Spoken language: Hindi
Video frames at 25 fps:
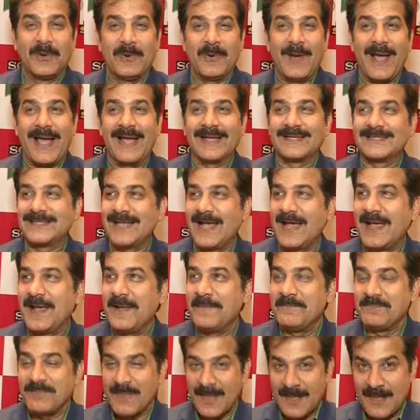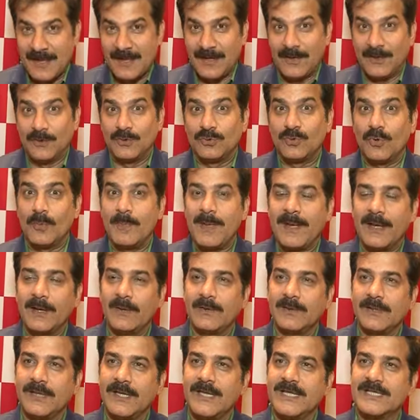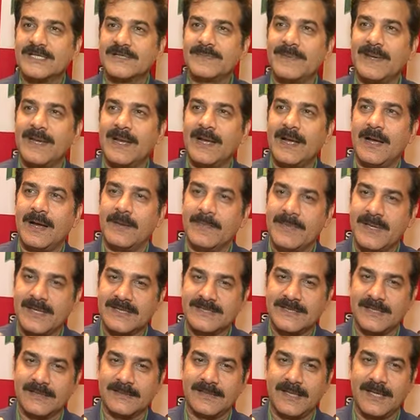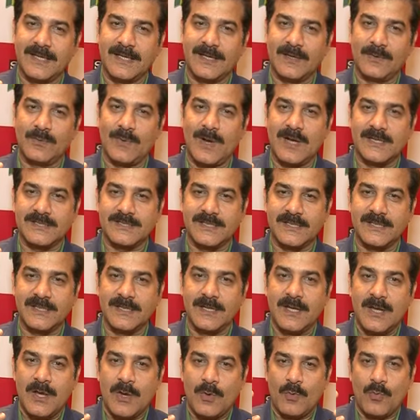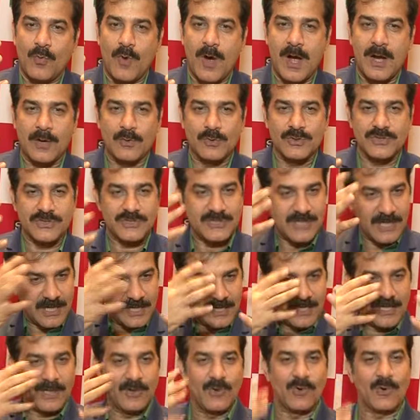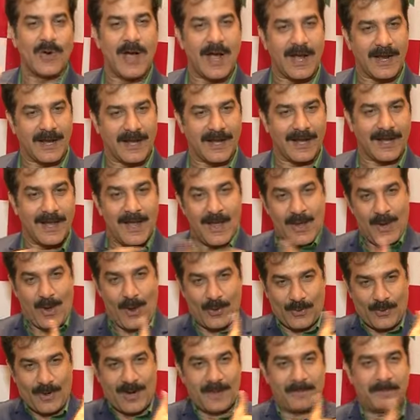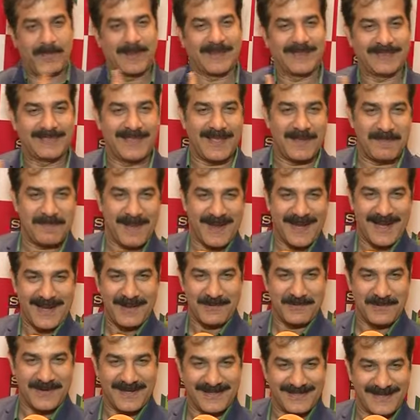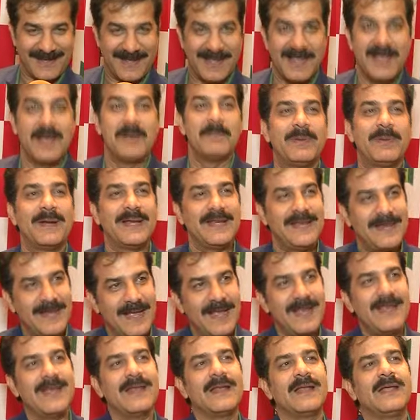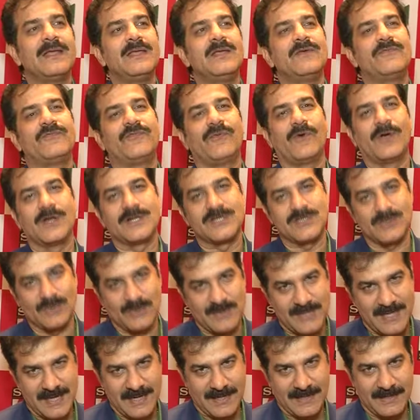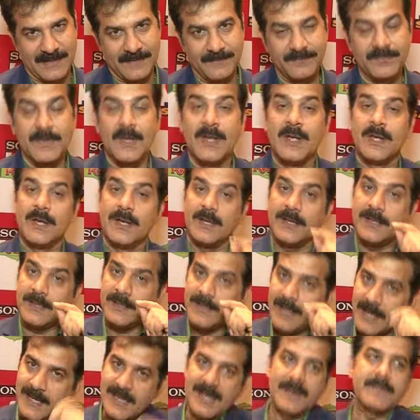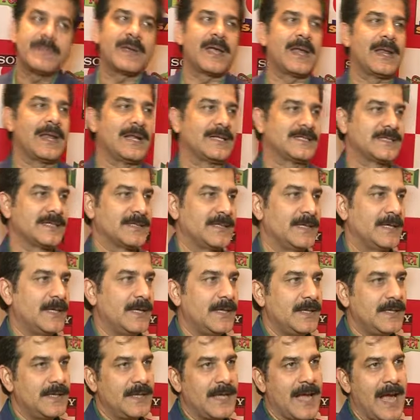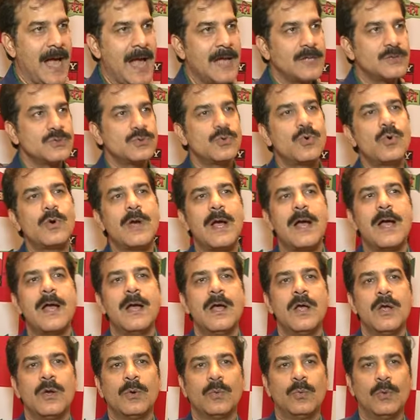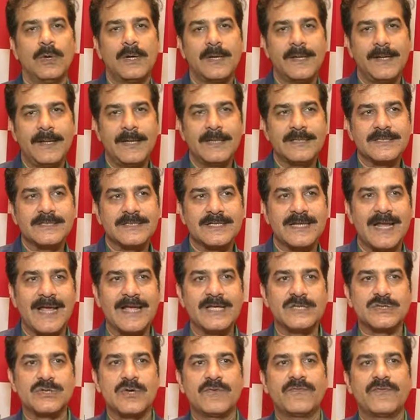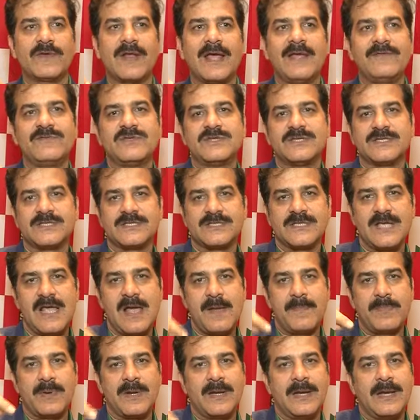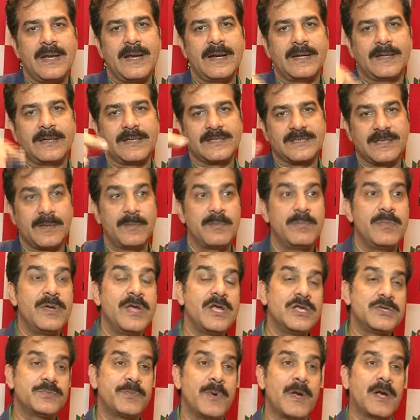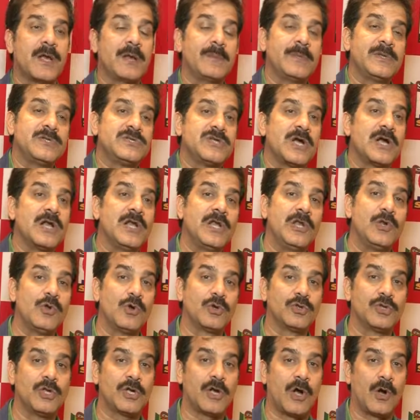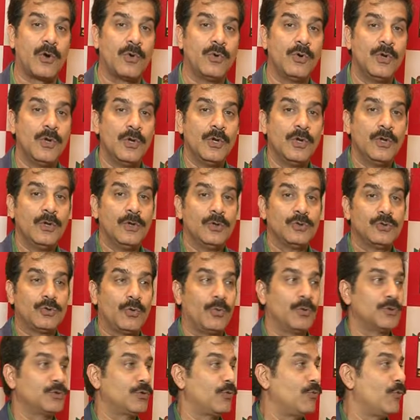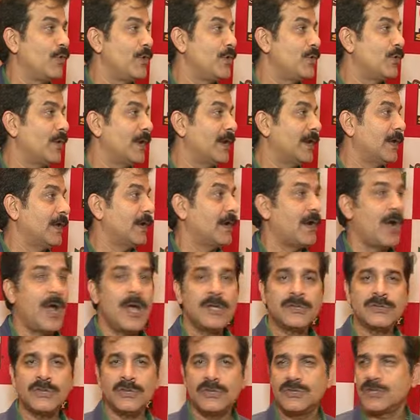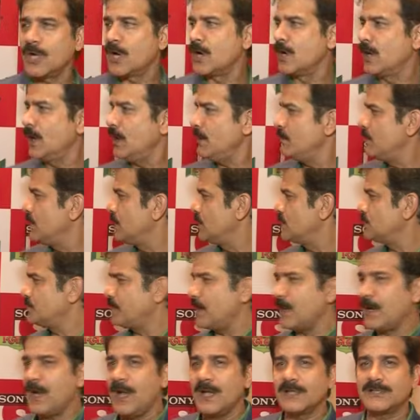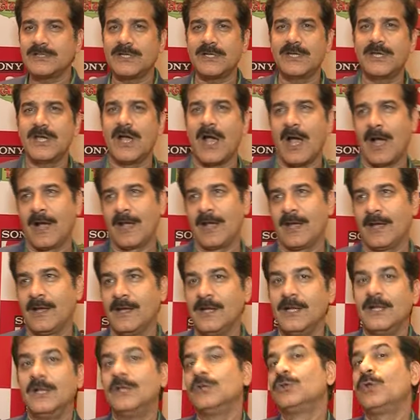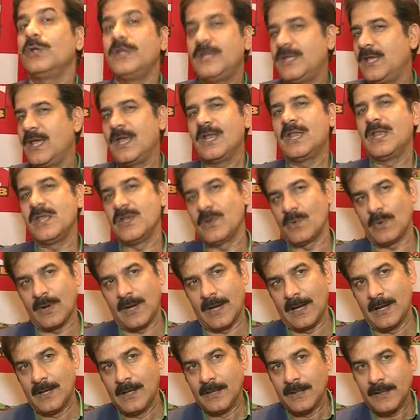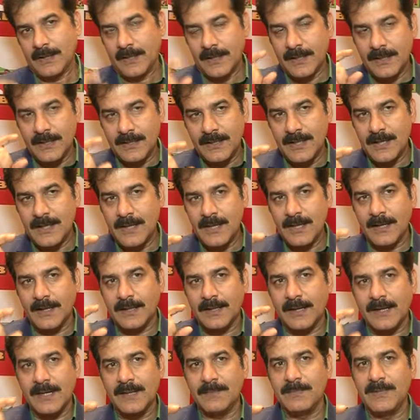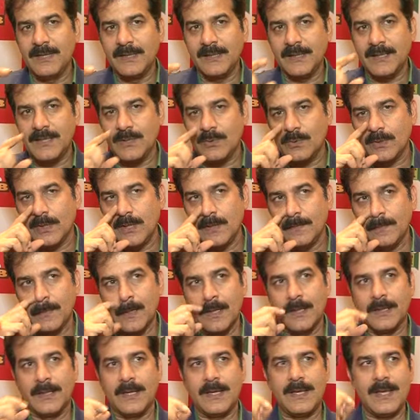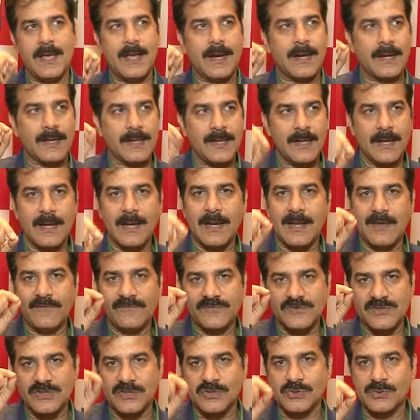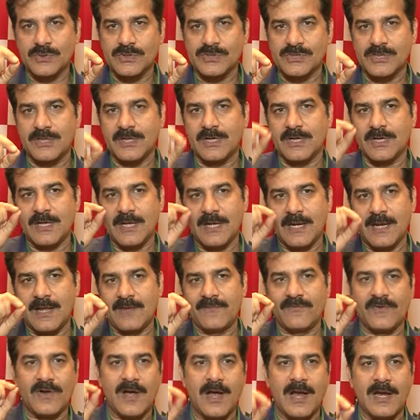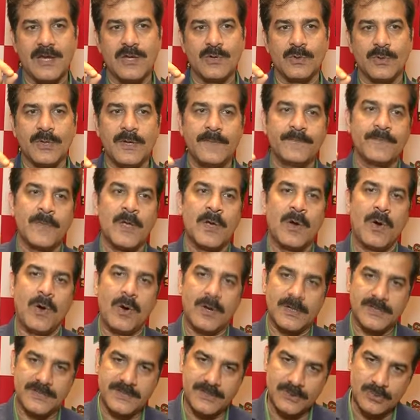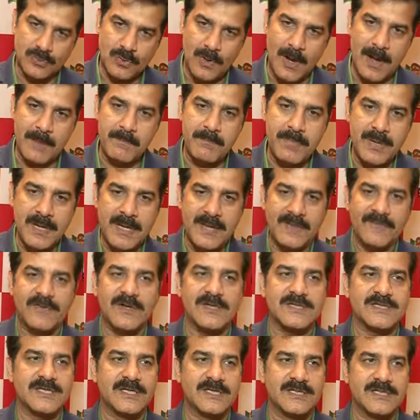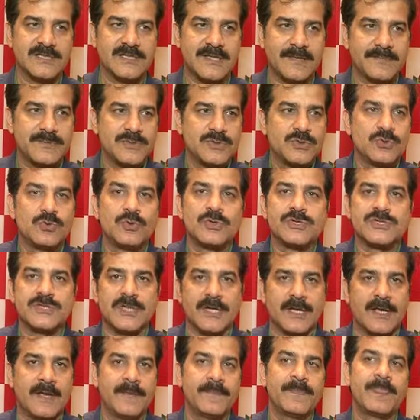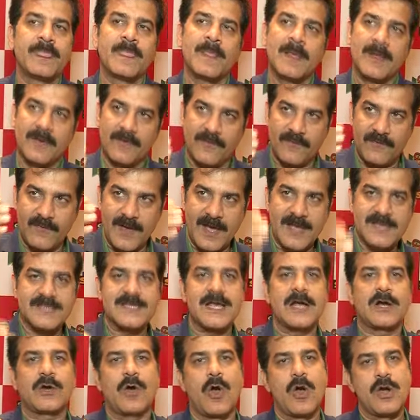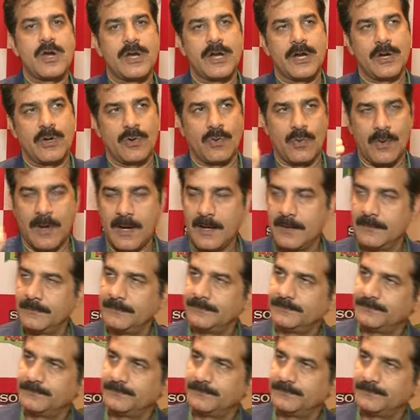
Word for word: तो ऐसा है तो मैं क्या इसमें ना हम ये सकते हैं कि वहाँ से वहाँ कुछ जंगली लोग आ गए और उन्हें पत्ते पहने हुए थे पर यही है ना ये फॉल्स हो जाएगा यही हम कहना चाहते हैं कि यहाँ जो होगा वो रियल स्लाइस ऑफ लाइफ जिससे आप रिलेट कर सके बीच पे अगर मैं जंगली लोग दिखाऊं तो वो तो वही होगा ना कि कहाँ से जंगल बीच पे कहाँ से ये आ गए तो ये नहीं होगा खिड़की की क्रेडिबिलिटी ये होगी कि यहाँ रियल लाइफ सिचुएशन रियल लाइफ कहानी होगी और जिसको आप बिलीव कर सके जिसके आप जुड़ सके वैसा कॉन्टेंट होगा